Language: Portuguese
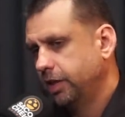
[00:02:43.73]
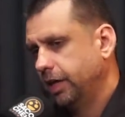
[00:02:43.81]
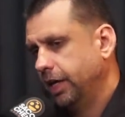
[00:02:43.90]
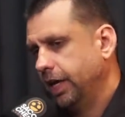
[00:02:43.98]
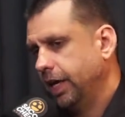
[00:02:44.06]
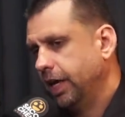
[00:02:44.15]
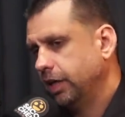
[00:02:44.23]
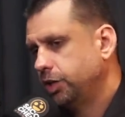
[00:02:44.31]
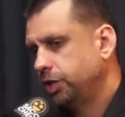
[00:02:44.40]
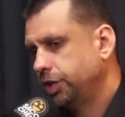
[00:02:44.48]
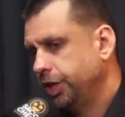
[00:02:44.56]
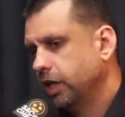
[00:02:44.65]
é,
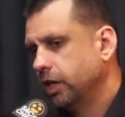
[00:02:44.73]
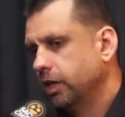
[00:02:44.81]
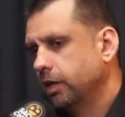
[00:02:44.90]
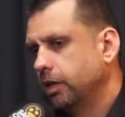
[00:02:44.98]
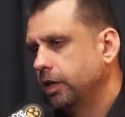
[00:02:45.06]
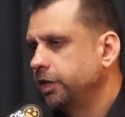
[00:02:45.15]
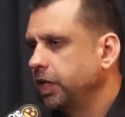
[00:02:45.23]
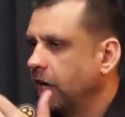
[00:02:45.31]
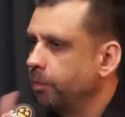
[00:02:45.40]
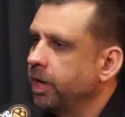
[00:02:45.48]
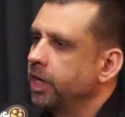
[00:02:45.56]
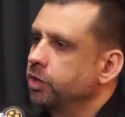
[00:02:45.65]
tinha
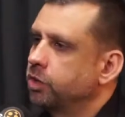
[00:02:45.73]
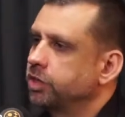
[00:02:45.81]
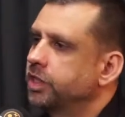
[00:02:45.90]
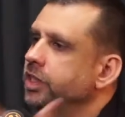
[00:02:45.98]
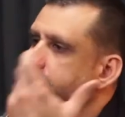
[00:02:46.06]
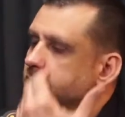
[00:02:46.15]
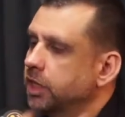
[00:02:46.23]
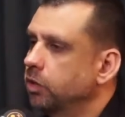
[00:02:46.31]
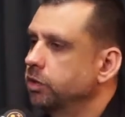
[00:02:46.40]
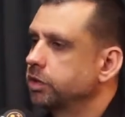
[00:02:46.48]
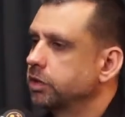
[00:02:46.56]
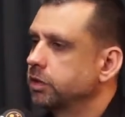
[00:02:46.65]
germânicos
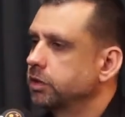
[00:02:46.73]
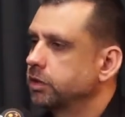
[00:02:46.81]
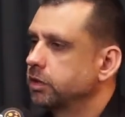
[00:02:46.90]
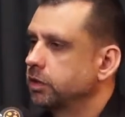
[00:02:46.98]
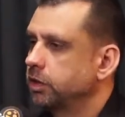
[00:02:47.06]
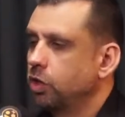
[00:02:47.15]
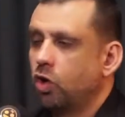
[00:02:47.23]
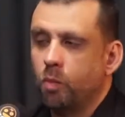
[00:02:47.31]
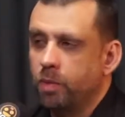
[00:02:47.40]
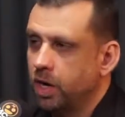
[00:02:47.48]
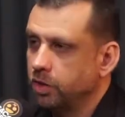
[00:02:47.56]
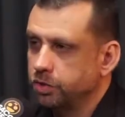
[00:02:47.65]
cristãos e
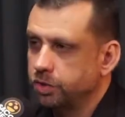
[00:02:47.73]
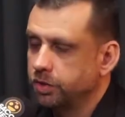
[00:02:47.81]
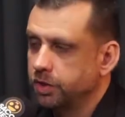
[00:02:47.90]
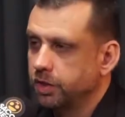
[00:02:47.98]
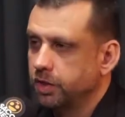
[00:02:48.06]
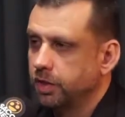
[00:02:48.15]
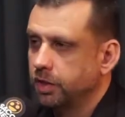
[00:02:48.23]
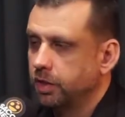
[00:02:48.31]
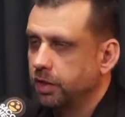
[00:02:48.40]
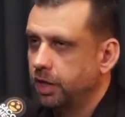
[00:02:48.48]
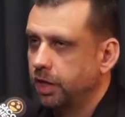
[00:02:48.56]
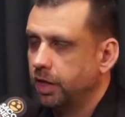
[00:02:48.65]
romanos
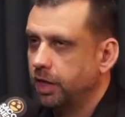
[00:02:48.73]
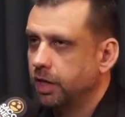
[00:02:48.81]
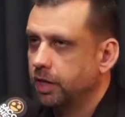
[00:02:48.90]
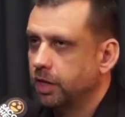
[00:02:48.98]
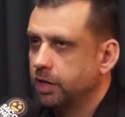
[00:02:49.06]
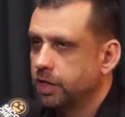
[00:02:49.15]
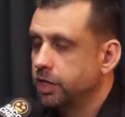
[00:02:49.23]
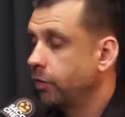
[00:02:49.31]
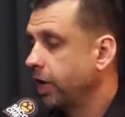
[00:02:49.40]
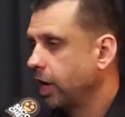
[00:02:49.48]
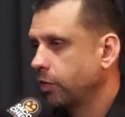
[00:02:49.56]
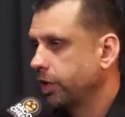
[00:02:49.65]
é, que
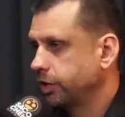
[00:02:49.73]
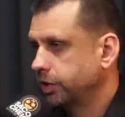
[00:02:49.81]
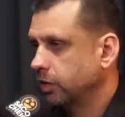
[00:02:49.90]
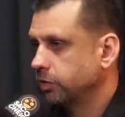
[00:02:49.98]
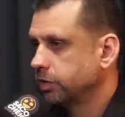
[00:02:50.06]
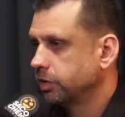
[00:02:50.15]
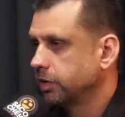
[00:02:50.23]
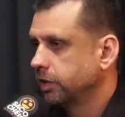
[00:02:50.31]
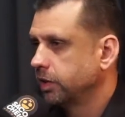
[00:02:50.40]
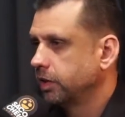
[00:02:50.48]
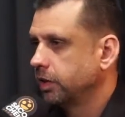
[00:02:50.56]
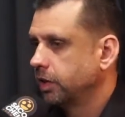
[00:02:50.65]
não eram cristãos.
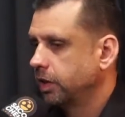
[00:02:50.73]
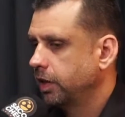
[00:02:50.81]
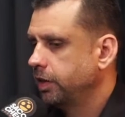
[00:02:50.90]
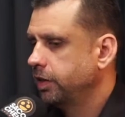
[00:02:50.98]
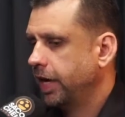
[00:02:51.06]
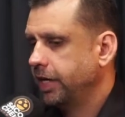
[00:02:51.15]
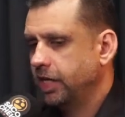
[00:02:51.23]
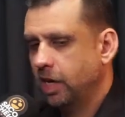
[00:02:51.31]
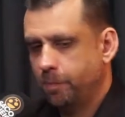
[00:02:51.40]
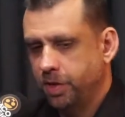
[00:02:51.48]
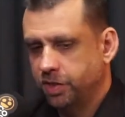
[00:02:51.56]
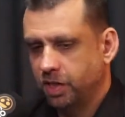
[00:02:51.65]
Uhum. E aí, de
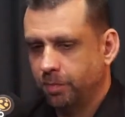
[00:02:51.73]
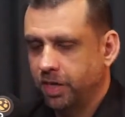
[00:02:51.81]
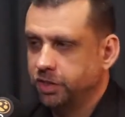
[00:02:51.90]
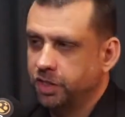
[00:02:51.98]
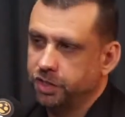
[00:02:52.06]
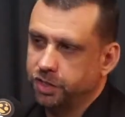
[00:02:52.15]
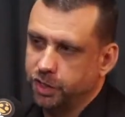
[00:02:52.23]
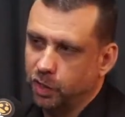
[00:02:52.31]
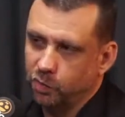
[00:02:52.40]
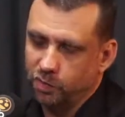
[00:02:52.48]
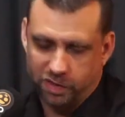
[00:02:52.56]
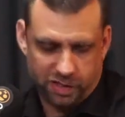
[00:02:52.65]
repente, tinha mais
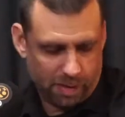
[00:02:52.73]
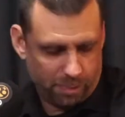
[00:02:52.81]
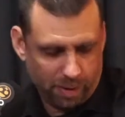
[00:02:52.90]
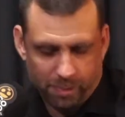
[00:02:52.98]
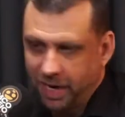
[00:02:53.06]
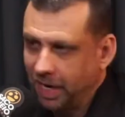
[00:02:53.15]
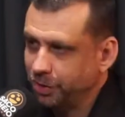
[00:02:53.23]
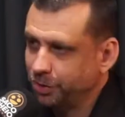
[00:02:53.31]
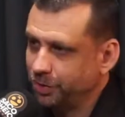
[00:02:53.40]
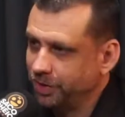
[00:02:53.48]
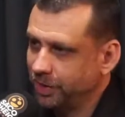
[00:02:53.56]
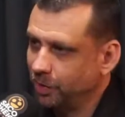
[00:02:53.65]
cristão lá para
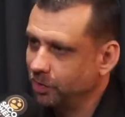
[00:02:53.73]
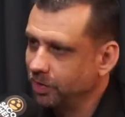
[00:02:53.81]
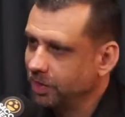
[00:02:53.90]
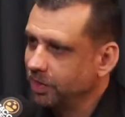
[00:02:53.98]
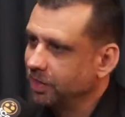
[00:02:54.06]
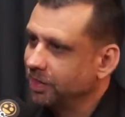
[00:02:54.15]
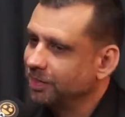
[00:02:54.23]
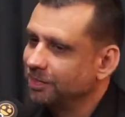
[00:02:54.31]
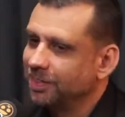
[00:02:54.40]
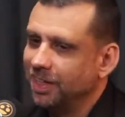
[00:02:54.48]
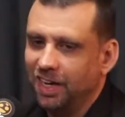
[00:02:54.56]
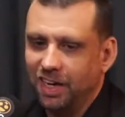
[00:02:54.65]
baixo. Então,
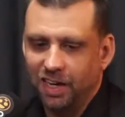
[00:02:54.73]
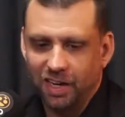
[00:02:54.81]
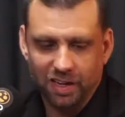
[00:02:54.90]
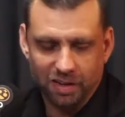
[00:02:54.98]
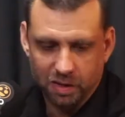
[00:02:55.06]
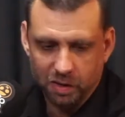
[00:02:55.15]
é,